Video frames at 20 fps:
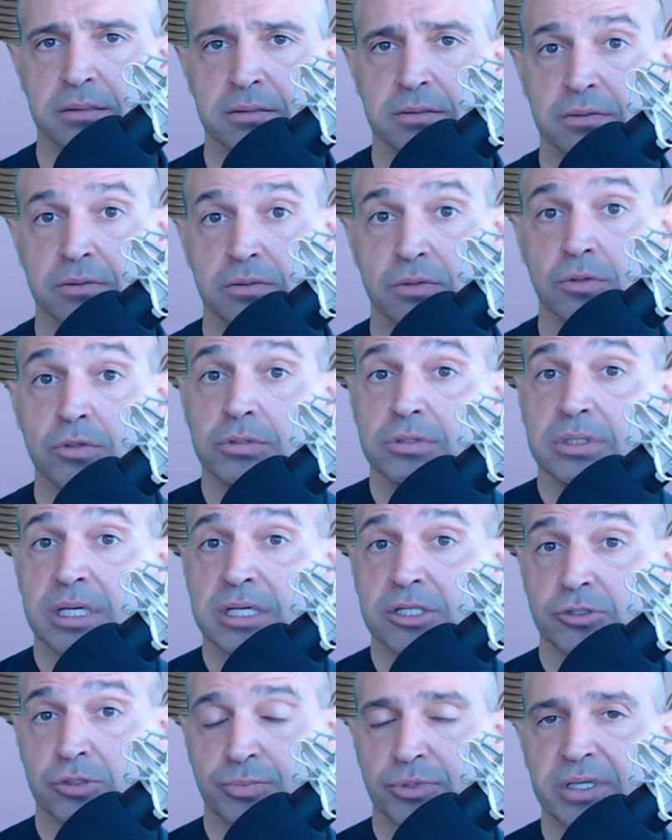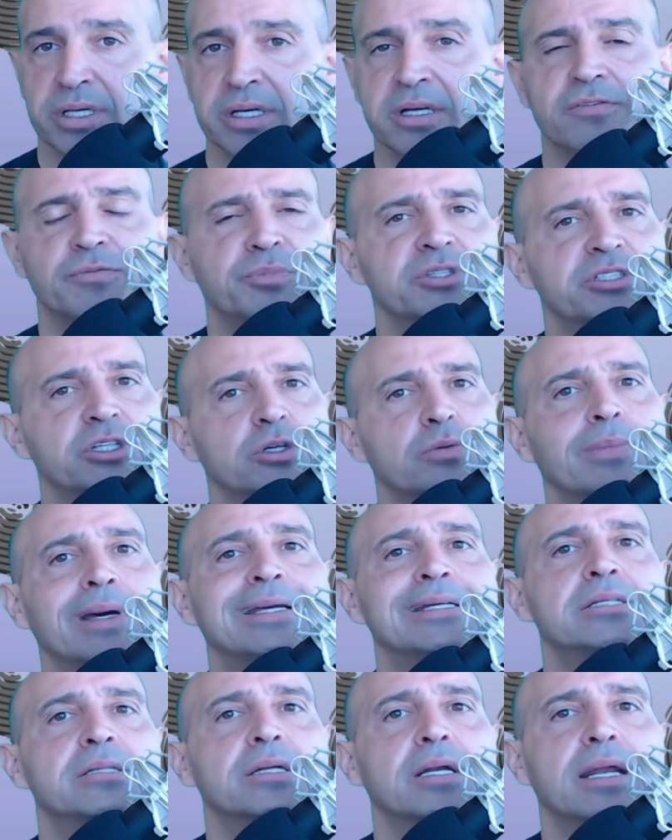O teste do polígrafo pode ser uma
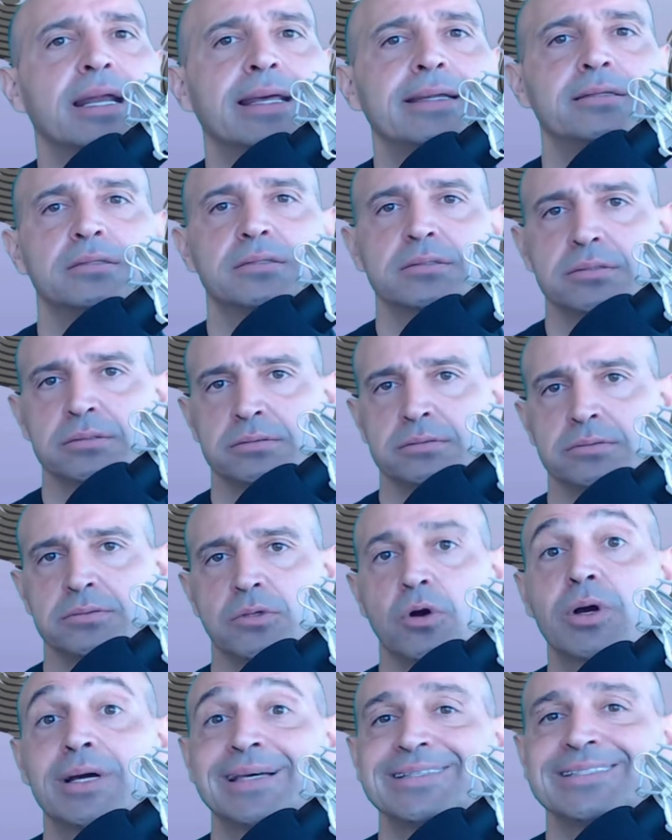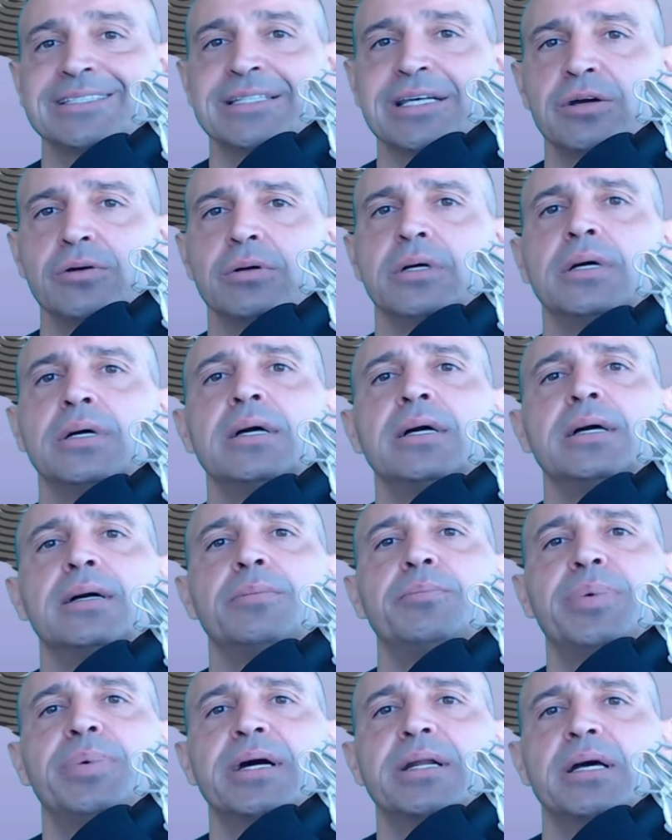excelente ocasião
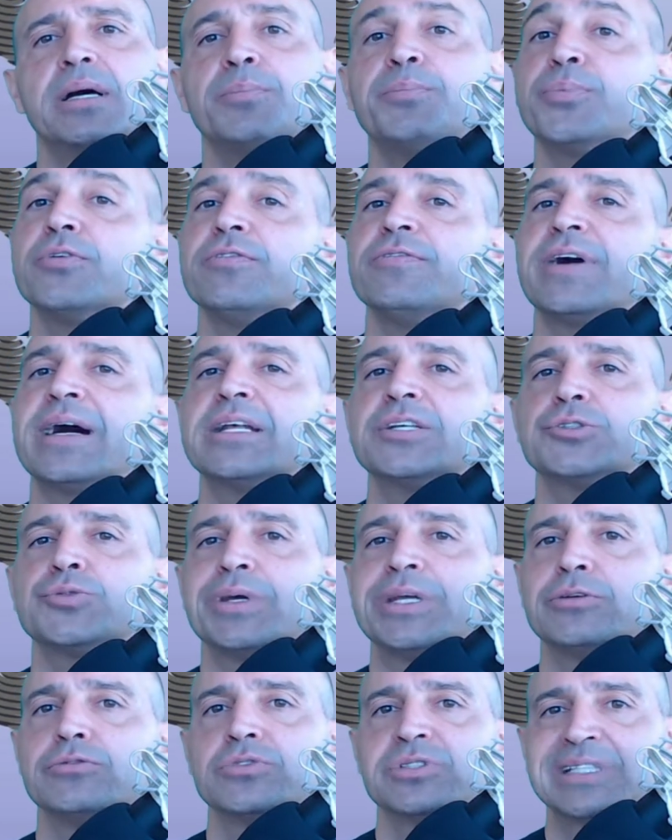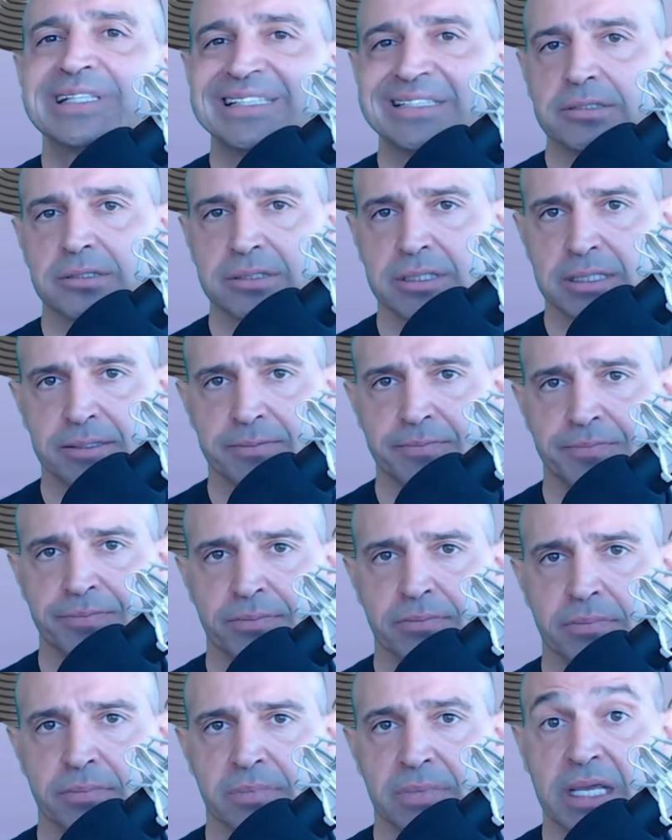para provar a sua inocência.
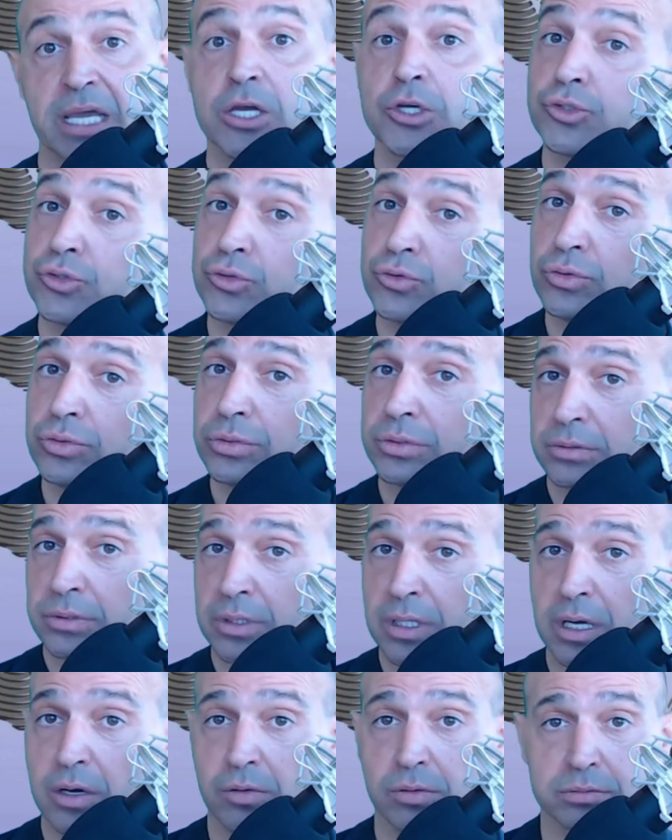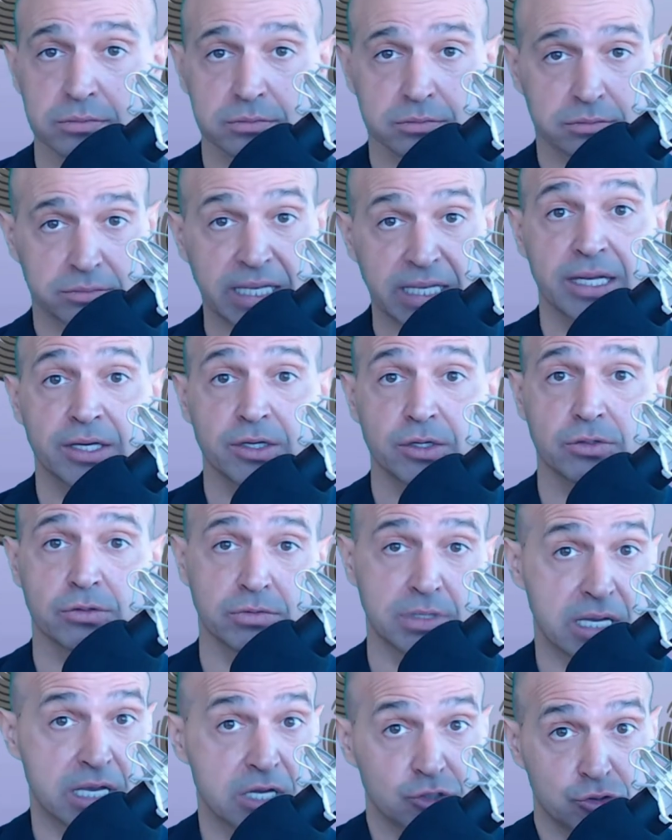Ajude ao técnico
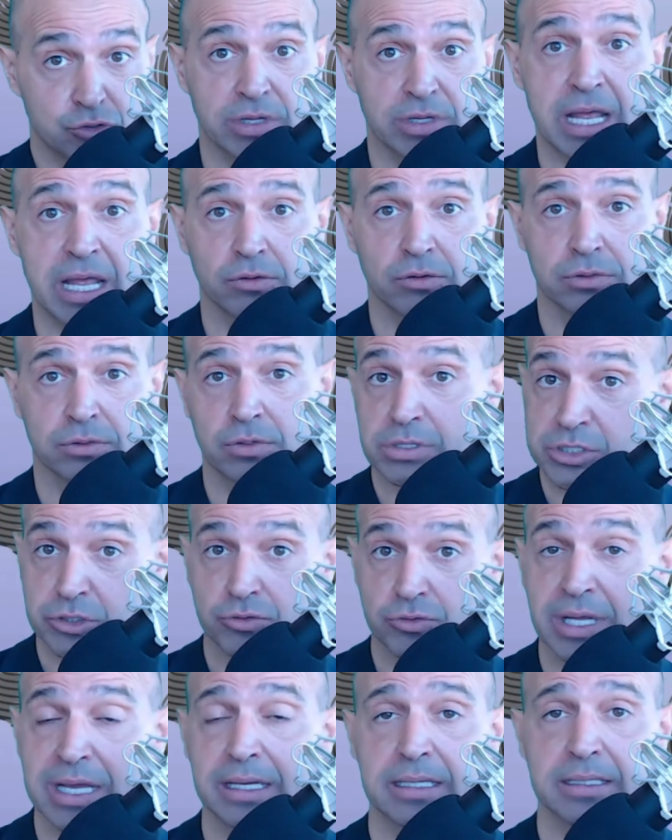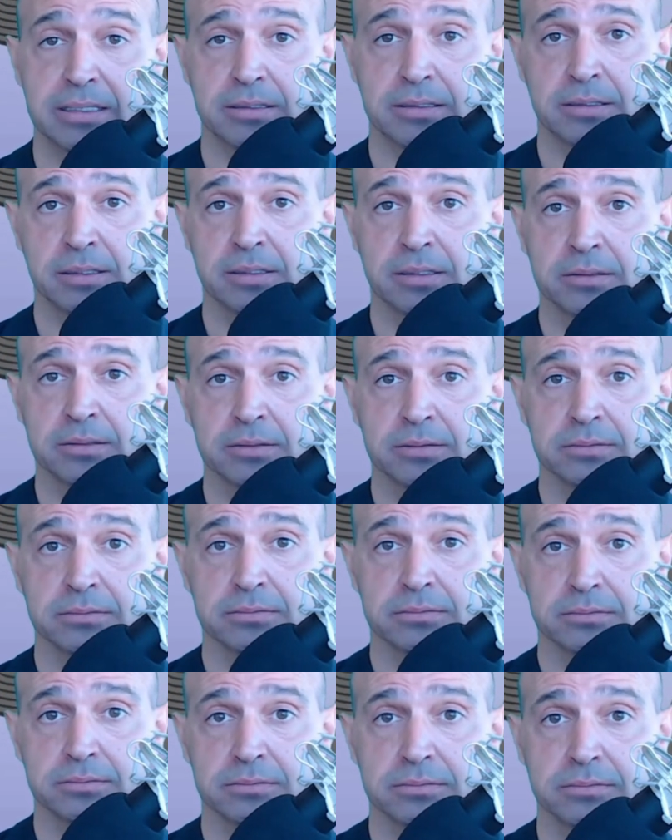a ajudá-lo ou ajudá-la.
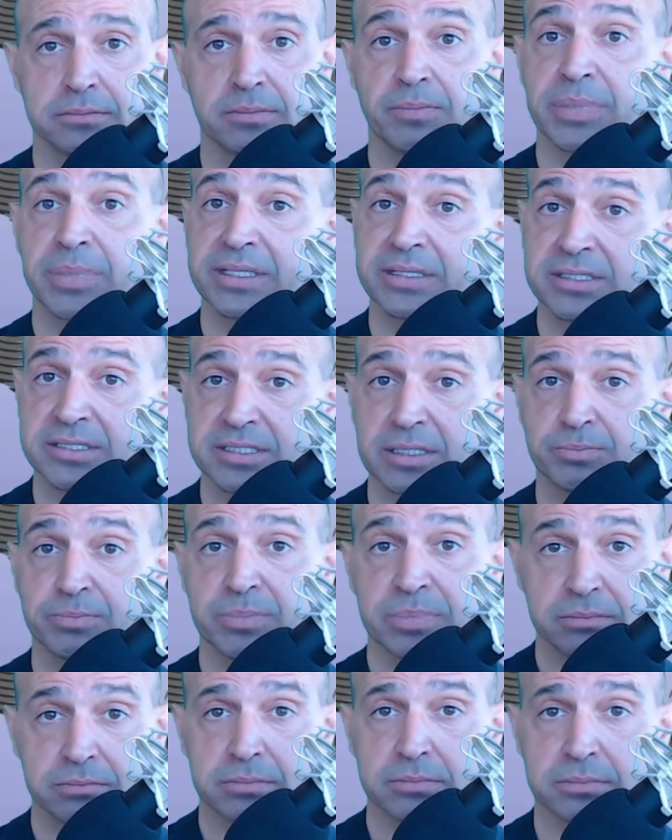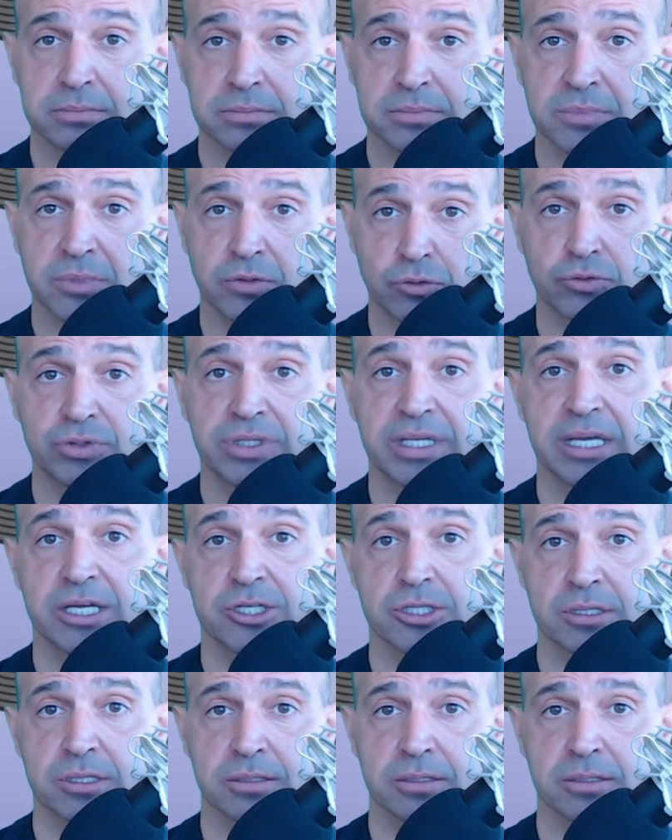Hum? Participe no teste.